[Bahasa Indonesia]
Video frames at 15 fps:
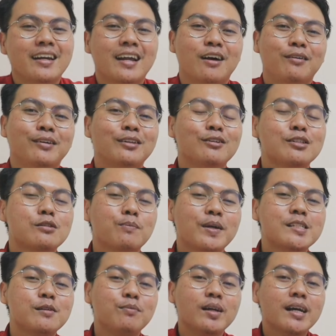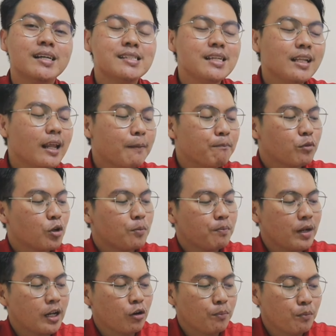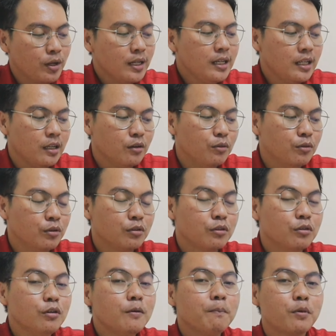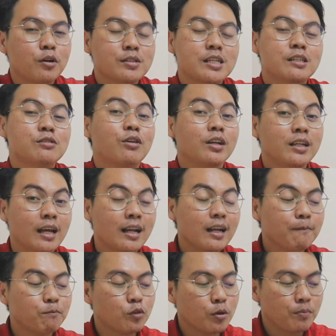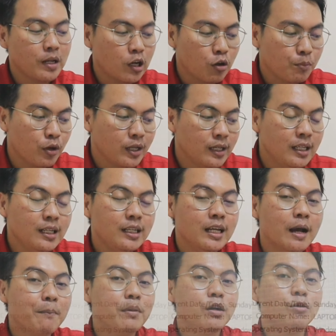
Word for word: Nah, untuk spesifikasi laptop Lenovo ini, untuk prosesornya laptop Lenovo ini dia